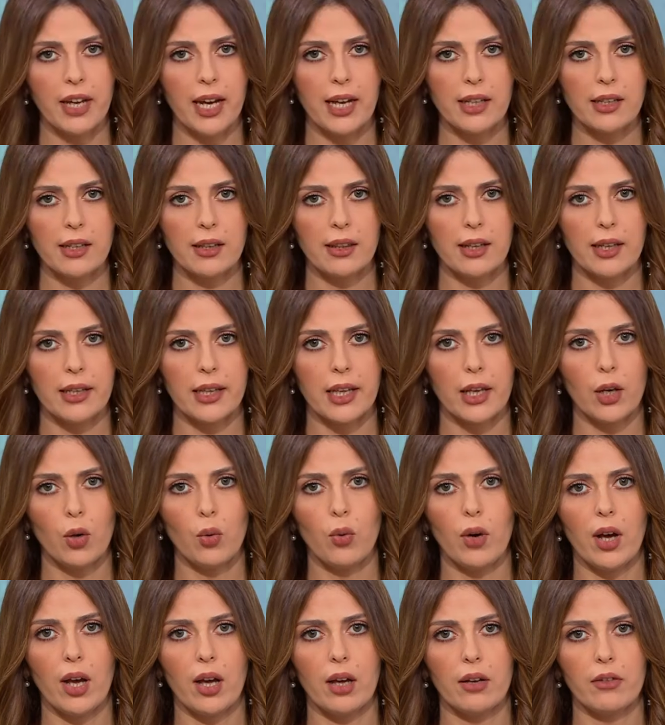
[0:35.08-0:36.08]
في حد ذاته
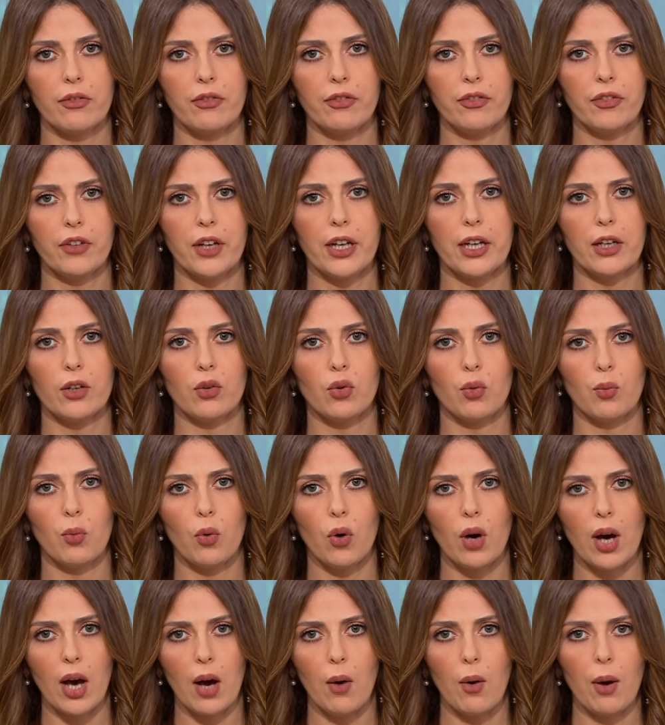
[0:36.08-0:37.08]
هو فعل
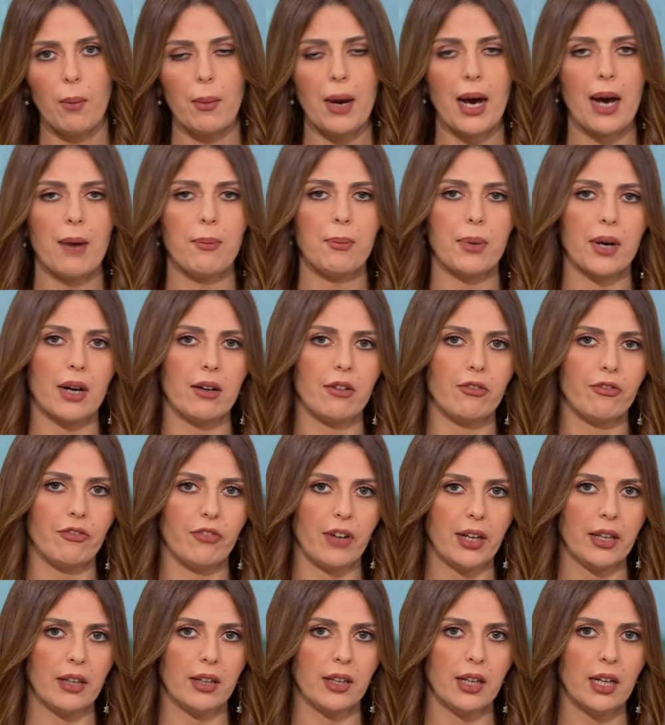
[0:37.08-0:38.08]
مقاومة عبر
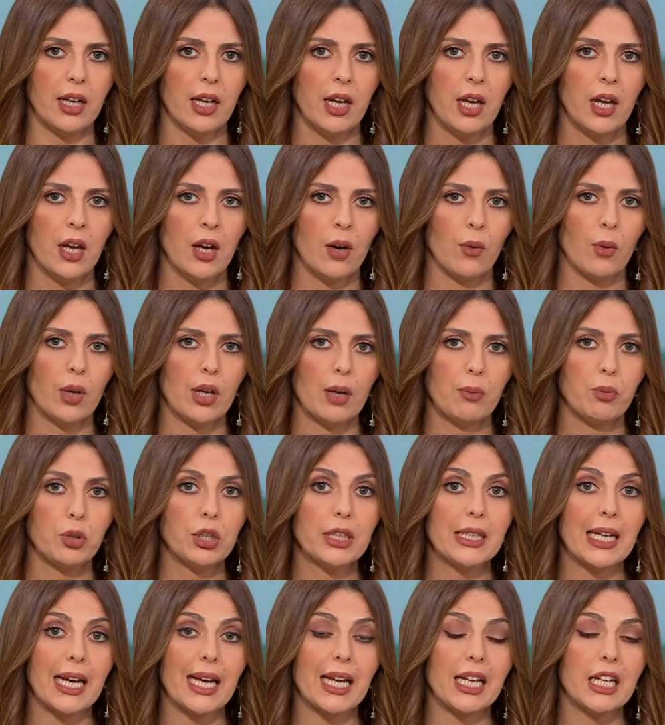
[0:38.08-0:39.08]
الفن
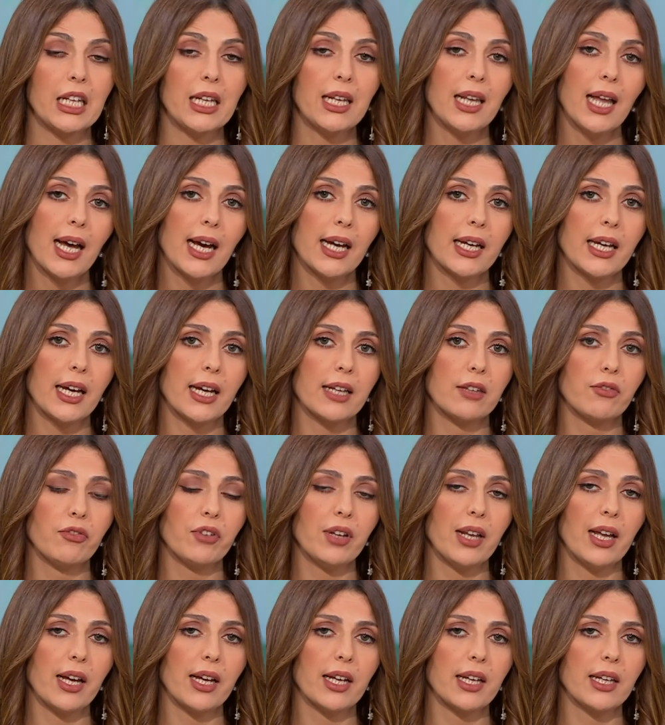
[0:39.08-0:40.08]
ولابد للحياة في
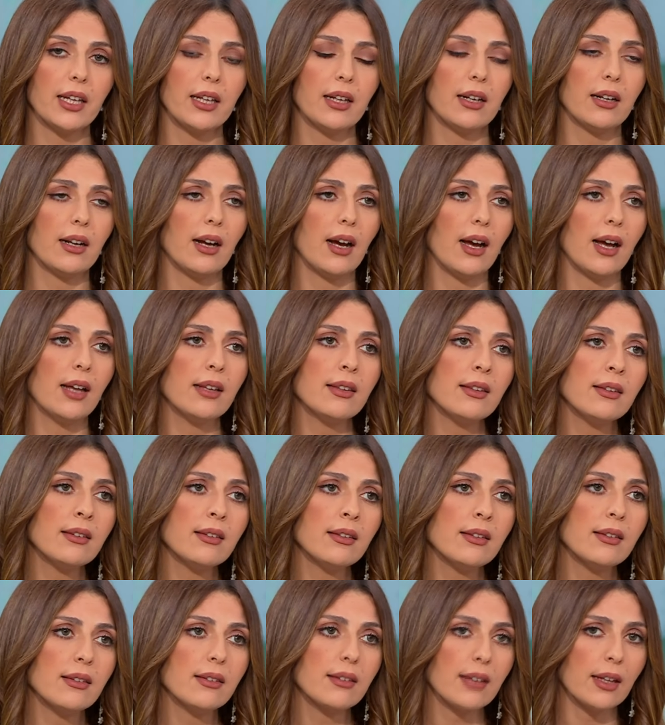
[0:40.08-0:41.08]
الأخير
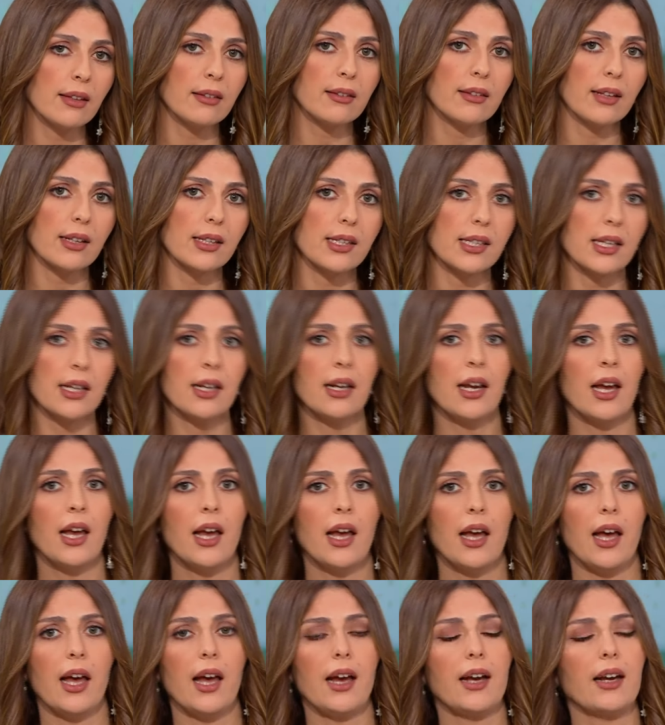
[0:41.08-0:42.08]
أن تنتصر
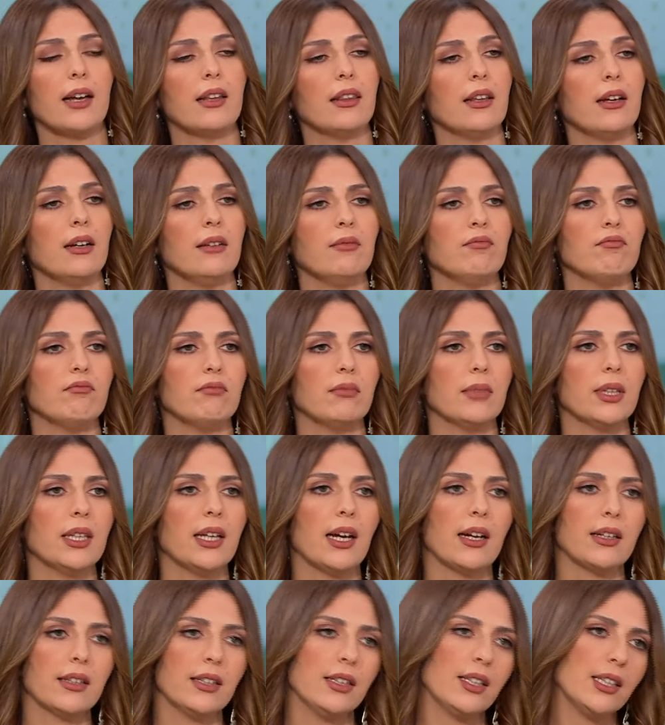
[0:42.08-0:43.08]
هكذا
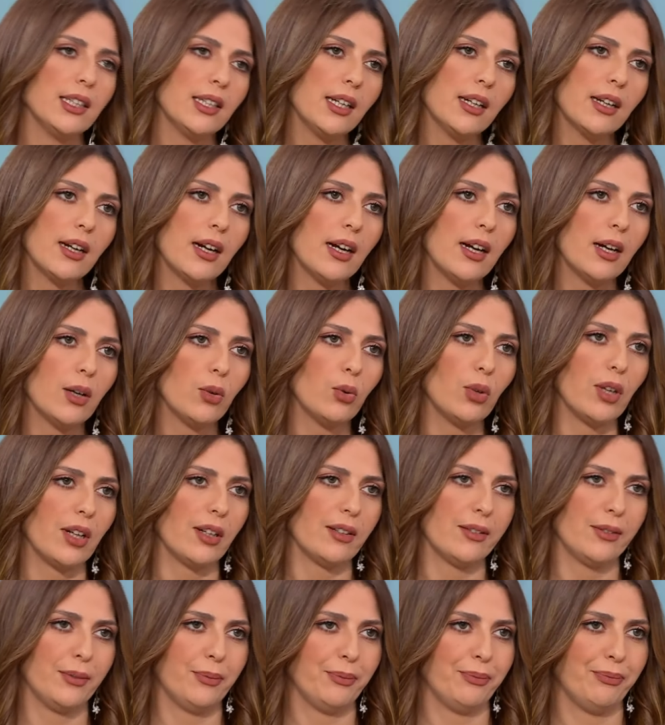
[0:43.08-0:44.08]
يعني يرى
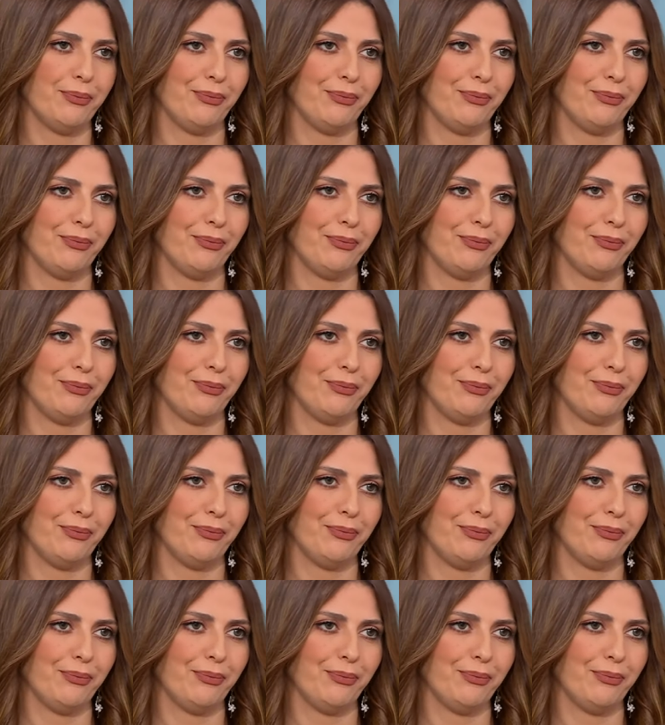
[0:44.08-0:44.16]
هؤلاء